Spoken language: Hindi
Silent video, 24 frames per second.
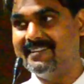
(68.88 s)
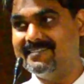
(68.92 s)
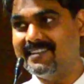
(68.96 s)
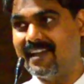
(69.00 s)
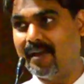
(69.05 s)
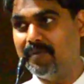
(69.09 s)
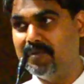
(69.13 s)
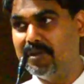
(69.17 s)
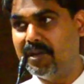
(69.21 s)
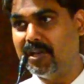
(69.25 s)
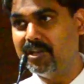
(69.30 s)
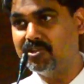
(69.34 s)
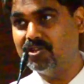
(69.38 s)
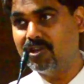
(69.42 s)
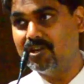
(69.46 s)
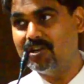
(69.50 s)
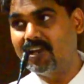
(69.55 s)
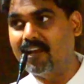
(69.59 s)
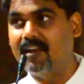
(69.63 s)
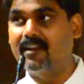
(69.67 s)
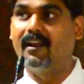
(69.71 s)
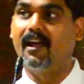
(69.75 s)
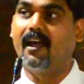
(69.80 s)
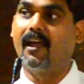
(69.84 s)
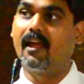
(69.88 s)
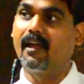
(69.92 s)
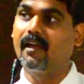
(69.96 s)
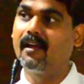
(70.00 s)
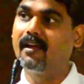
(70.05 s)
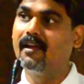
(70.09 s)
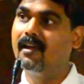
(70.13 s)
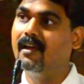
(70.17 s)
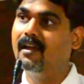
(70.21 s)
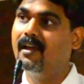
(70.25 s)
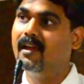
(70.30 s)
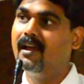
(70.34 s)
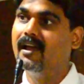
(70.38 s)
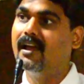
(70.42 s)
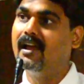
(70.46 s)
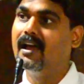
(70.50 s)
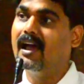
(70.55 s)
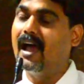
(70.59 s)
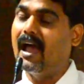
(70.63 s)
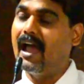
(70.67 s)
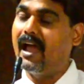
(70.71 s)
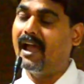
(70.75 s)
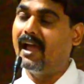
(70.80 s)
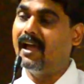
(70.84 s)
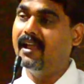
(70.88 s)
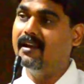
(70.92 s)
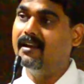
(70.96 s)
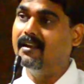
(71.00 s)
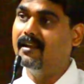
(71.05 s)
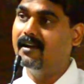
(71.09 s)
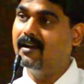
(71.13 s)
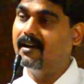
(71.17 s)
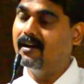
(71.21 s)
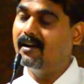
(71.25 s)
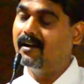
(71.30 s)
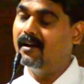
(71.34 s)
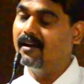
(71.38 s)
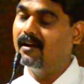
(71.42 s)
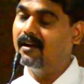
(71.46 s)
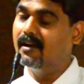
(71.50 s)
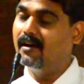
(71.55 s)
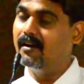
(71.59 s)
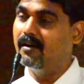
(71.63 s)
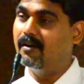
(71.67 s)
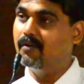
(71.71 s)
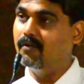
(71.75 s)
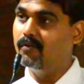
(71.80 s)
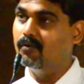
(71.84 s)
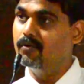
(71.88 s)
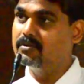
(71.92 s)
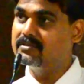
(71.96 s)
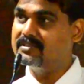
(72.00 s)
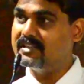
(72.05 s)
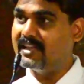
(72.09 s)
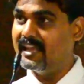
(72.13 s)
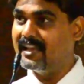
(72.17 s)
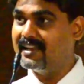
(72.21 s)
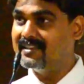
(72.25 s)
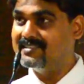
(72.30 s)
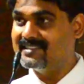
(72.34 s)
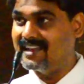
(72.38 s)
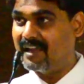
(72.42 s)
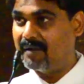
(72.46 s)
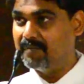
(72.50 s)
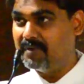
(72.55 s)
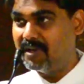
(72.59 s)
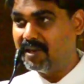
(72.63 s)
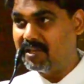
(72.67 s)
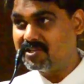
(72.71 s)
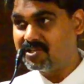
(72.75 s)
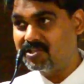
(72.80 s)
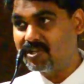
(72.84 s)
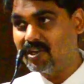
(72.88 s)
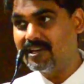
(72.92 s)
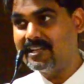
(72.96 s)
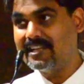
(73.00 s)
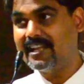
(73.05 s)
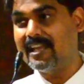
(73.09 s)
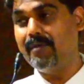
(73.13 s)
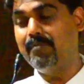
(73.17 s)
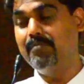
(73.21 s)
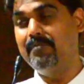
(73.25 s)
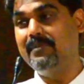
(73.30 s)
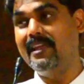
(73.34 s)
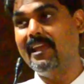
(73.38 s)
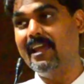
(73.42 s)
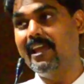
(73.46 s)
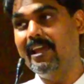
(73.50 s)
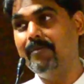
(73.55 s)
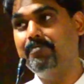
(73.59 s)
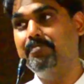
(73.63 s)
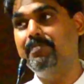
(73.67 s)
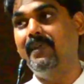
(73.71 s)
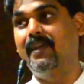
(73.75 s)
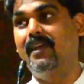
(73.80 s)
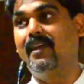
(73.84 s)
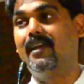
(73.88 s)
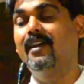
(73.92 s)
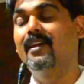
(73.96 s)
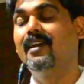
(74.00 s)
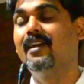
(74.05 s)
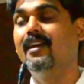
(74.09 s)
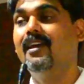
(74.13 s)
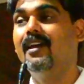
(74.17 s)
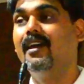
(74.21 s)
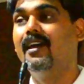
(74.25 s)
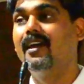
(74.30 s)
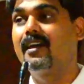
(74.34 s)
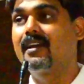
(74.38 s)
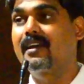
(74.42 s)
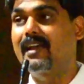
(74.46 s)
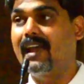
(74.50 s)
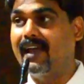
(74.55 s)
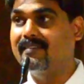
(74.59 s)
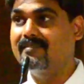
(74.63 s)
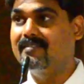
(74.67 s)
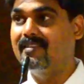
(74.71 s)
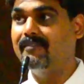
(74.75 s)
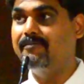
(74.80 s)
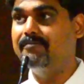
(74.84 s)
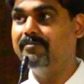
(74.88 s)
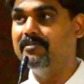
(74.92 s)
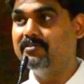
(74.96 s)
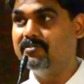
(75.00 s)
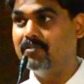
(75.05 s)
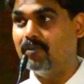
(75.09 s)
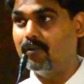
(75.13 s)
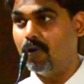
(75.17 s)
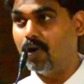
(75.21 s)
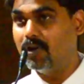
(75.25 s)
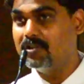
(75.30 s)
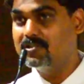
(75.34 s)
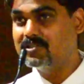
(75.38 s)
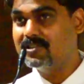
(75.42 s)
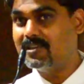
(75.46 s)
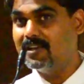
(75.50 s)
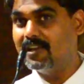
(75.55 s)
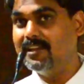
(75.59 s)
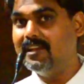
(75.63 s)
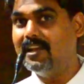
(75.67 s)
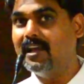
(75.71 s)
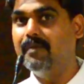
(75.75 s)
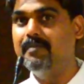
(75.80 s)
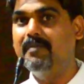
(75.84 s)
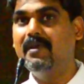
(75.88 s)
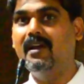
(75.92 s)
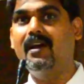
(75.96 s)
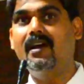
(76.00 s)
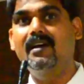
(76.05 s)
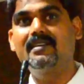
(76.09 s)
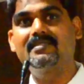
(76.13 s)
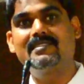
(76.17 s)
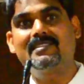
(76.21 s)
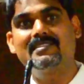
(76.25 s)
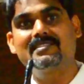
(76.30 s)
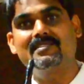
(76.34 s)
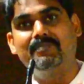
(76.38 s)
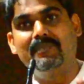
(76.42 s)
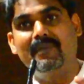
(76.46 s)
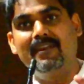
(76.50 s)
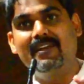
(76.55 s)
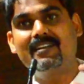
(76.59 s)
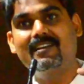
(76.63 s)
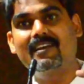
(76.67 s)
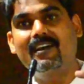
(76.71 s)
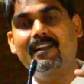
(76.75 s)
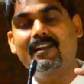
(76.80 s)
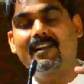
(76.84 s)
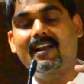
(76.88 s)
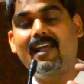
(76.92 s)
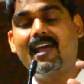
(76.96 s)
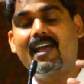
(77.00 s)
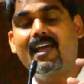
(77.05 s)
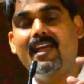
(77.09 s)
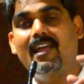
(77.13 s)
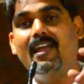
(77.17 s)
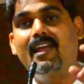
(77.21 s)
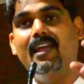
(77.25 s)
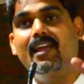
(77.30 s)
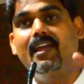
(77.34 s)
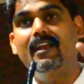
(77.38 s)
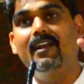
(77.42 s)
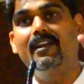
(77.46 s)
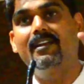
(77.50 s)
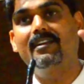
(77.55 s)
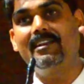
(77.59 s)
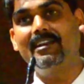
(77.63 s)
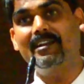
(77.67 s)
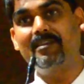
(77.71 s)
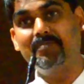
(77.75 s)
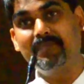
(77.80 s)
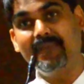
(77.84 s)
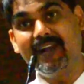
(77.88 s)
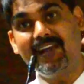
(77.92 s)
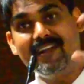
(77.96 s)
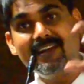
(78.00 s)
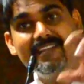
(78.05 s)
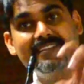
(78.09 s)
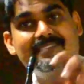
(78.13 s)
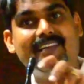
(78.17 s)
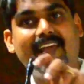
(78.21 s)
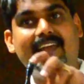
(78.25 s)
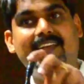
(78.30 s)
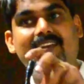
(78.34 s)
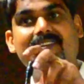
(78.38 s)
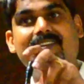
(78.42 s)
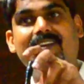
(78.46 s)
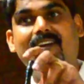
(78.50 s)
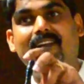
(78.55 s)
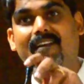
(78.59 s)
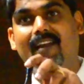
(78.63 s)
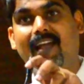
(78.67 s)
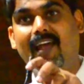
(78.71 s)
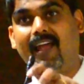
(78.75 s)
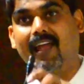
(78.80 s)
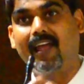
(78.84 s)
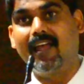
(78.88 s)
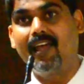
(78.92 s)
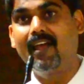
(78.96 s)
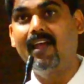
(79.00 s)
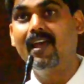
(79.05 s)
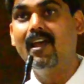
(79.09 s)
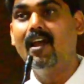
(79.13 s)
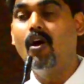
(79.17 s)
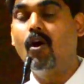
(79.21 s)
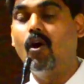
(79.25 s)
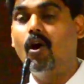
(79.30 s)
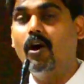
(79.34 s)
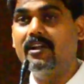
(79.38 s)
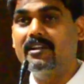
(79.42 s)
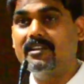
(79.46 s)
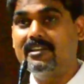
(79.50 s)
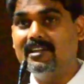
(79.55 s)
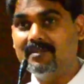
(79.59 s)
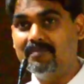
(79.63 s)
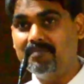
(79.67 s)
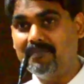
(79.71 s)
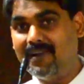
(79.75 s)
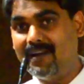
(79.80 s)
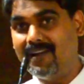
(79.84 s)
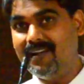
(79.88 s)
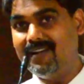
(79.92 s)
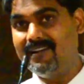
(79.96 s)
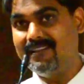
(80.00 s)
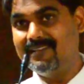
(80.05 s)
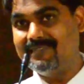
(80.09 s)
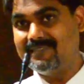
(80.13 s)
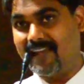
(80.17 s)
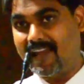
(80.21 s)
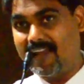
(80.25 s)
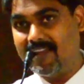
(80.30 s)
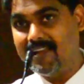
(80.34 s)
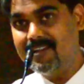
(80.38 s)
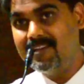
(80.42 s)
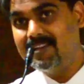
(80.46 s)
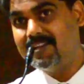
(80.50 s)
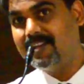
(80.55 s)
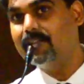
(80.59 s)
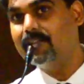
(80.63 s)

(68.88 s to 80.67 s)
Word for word: एग्जामिनेशन करना है एंड uh, उस एग्जामिनेशन के बिहेव पे कैसे फिजियोलॉजिकली हमें असेसमेंट करना है ट्रीटमेंट डिजाइन करना है और ट्रीटमेंट डिजाइन